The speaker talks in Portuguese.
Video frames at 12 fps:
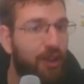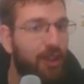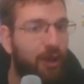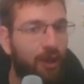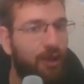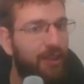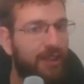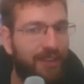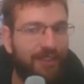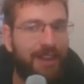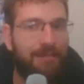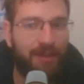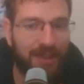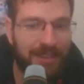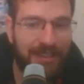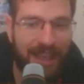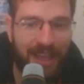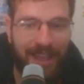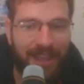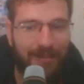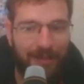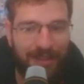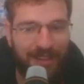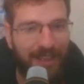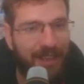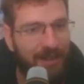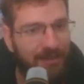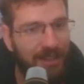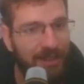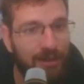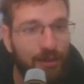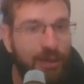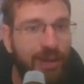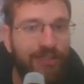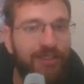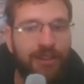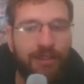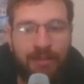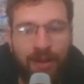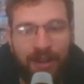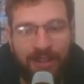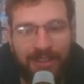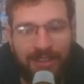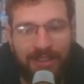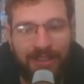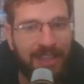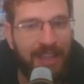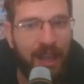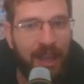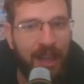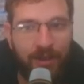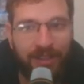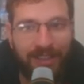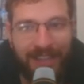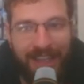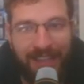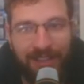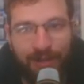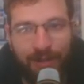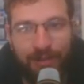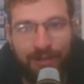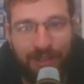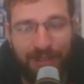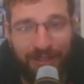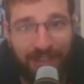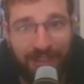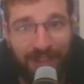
louco, né, velho? Pois é, pois é. Vocês nunca viram um box desse aqui. É único, exclusivo aqui da